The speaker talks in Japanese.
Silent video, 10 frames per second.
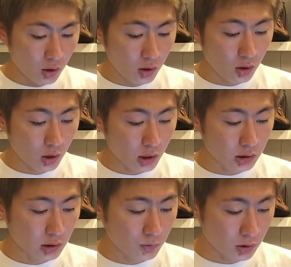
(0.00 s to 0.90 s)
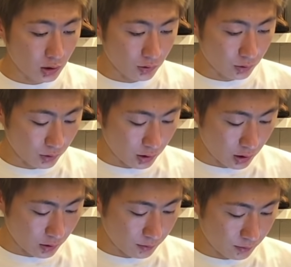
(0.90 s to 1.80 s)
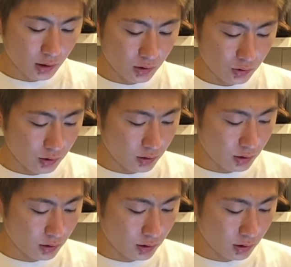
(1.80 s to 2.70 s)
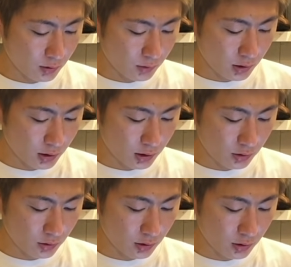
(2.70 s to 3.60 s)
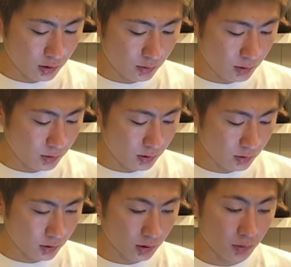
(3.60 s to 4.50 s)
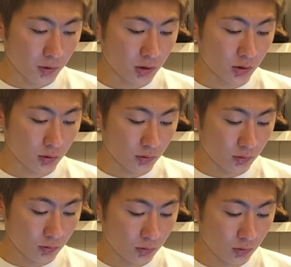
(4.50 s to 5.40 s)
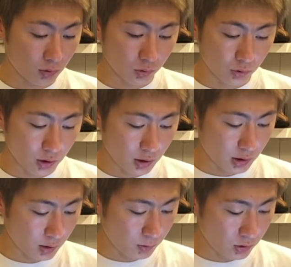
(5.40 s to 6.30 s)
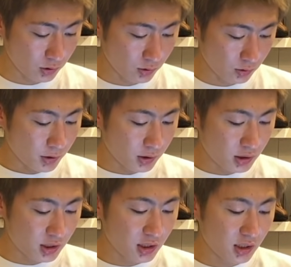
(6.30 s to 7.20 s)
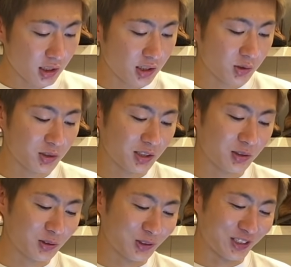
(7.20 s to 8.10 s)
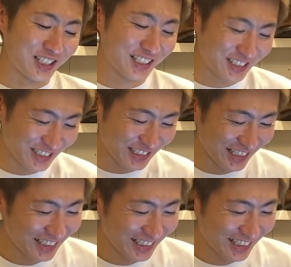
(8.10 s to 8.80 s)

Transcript: い、えー、カスタムしてあるんだこれね誰にちょいとセクシュアイテムレザーシューレースシルバービーズをつけてみました本当だ先っぽについてるまるで椎名林檎さんのようなセクシーな